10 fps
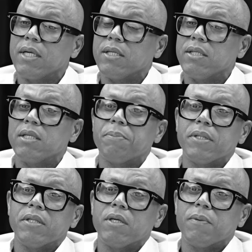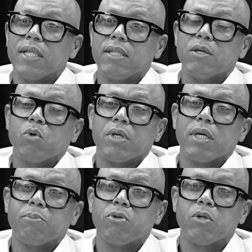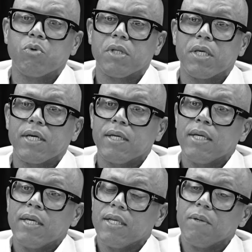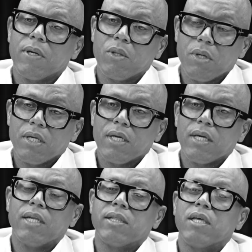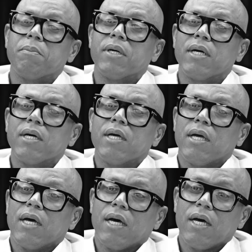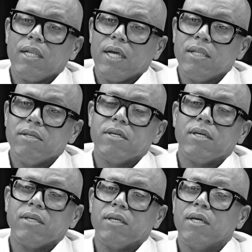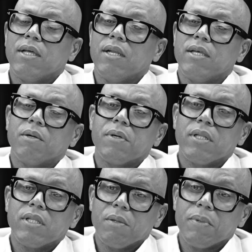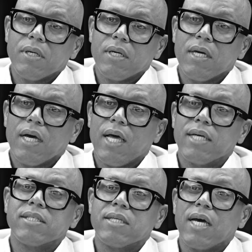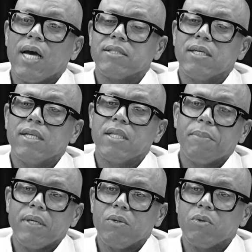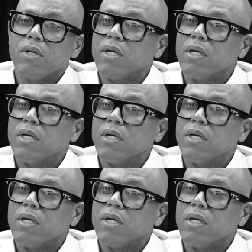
El artista independiente va discoteca por discoteca, llevándole el tema al, DJ, le lleva el tema, hace, hace gira de medio,